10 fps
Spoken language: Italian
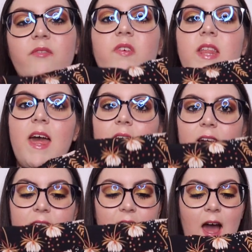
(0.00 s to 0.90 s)
in vita
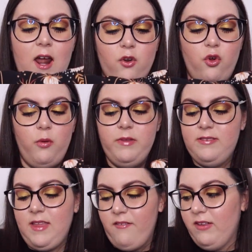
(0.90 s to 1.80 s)
era anche largo mi
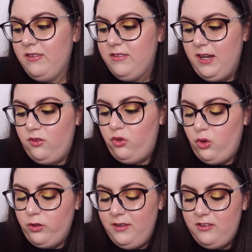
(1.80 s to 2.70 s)
stava
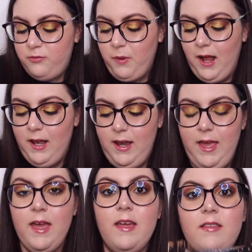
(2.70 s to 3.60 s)
stretto di
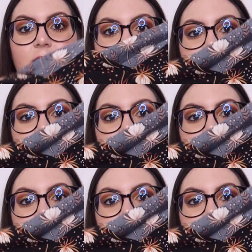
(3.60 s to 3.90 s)
spalle e di